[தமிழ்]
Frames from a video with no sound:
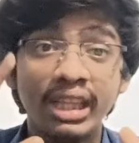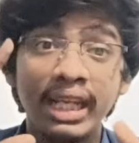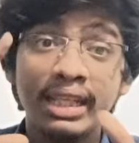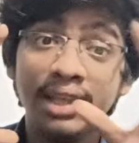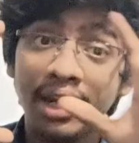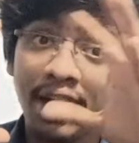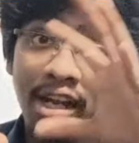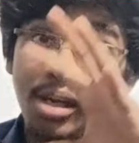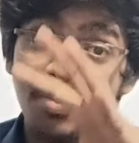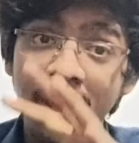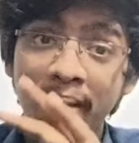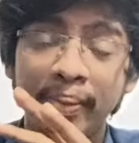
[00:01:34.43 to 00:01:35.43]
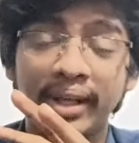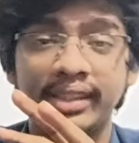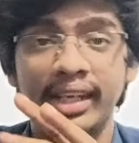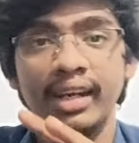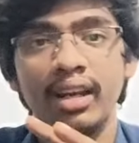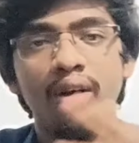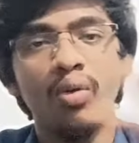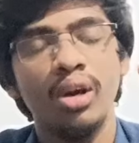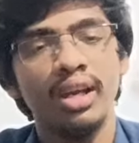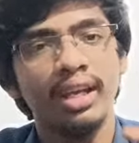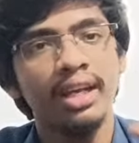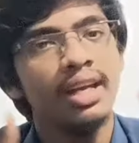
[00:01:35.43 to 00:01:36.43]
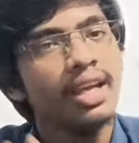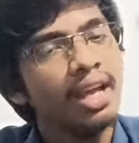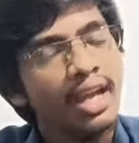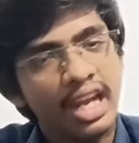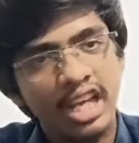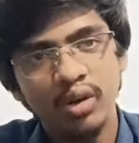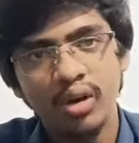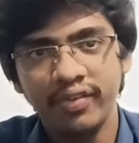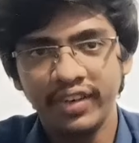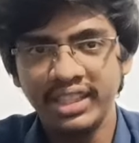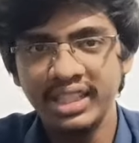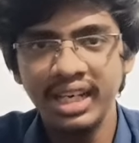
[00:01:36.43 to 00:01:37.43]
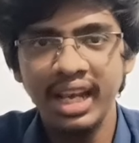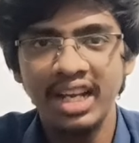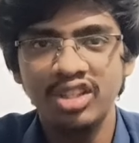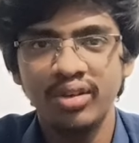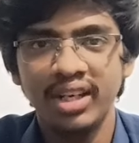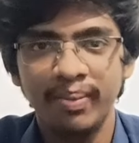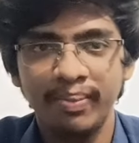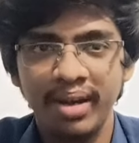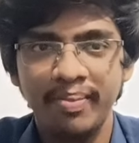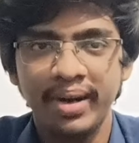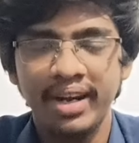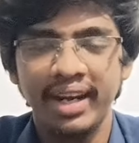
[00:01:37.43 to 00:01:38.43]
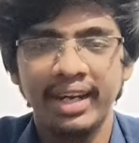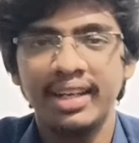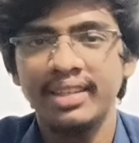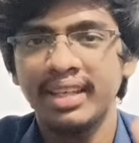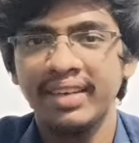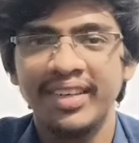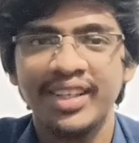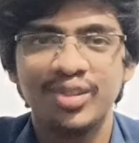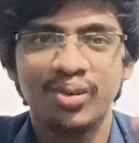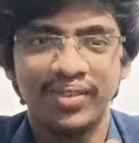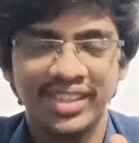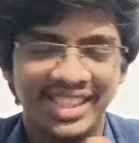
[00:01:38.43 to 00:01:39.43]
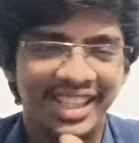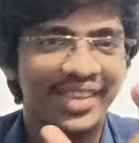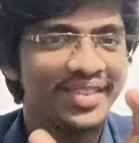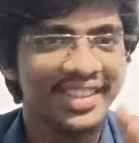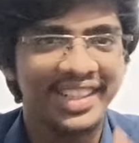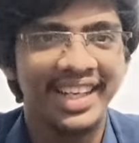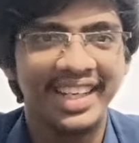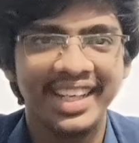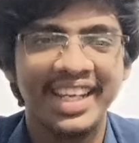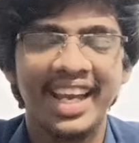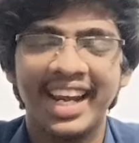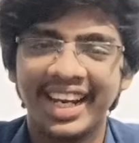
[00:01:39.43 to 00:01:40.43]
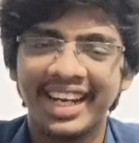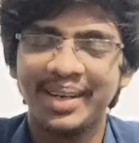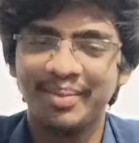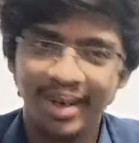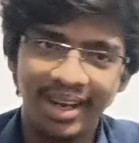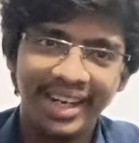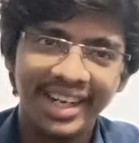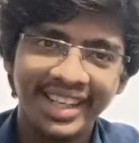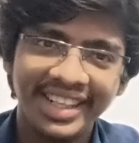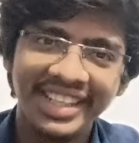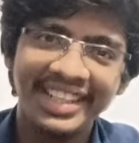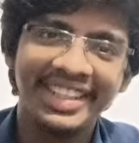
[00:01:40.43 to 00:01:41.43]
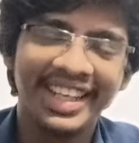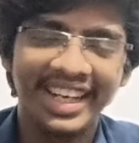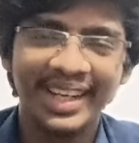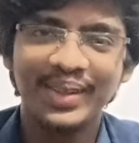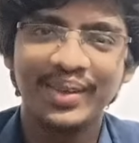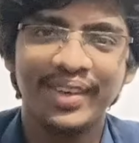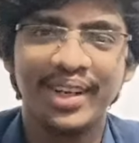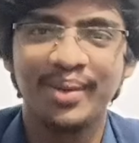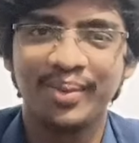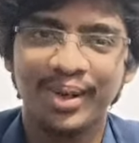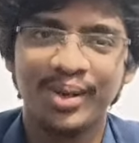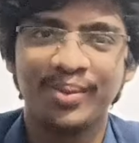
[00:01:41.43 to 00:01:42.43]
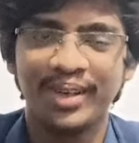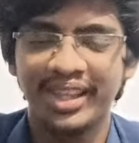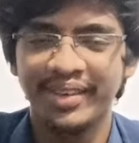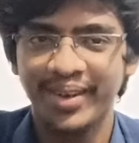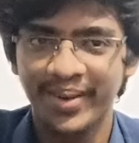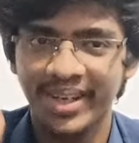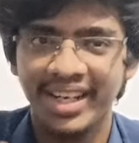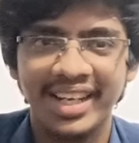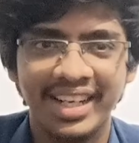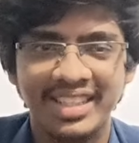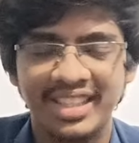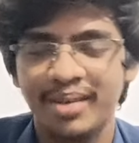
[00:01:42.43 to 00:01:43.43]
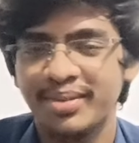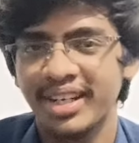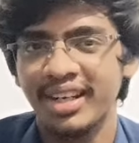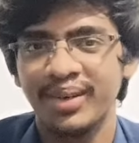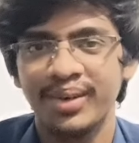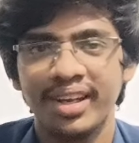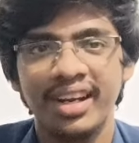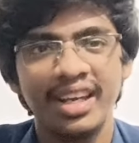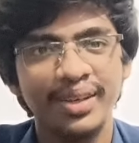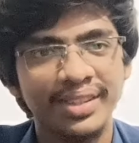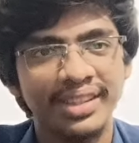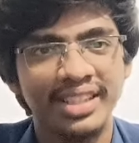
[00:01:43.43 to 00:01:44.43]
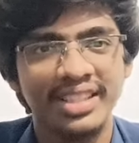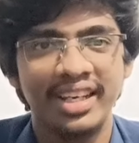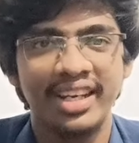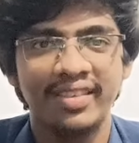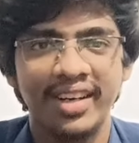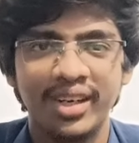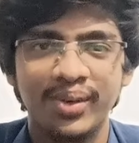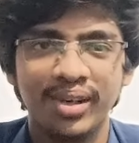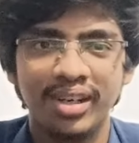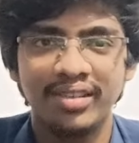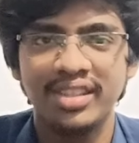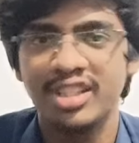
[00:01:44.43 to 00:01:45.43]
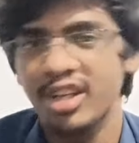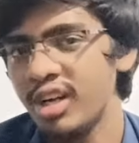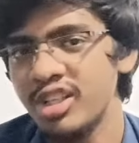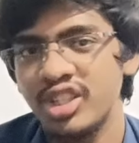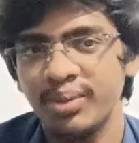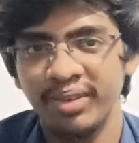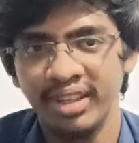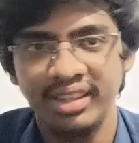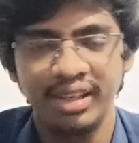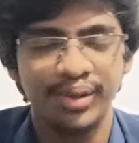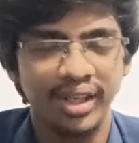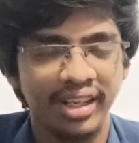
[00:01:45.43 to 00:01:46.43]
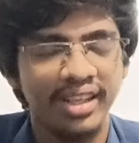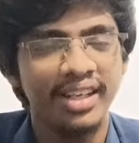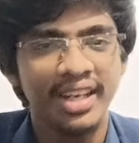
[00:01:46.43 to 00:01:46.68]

இந்த ரெண்டுமே பார்த்தீங்கன்னா உங்களுக்கு நீங்கள் ஒரு ஃபஸ்ட்டு கிராஜுவேட் அப்ளை பண்ணுறீங்கன்னா தேவை ஸோ ஃபஸ்ட்டு கிராஜுவேட்னா என்னென்னு கேட்குறீங்களா நம்ம ஆல்ரெடி டீட்டெயில்டாக ஒரு வீடியோ போட்டிருப்போம் அந்த வீடியோட லிங்க் டிஸ்கிரிப்ஷனில் கொடுக்குறேன் இருபத்தஞ்சாயிரம் வரைக்கும் உங்களுக்கு வந்து ஸ்காலர்ஷிப் வந்து தருவாங்க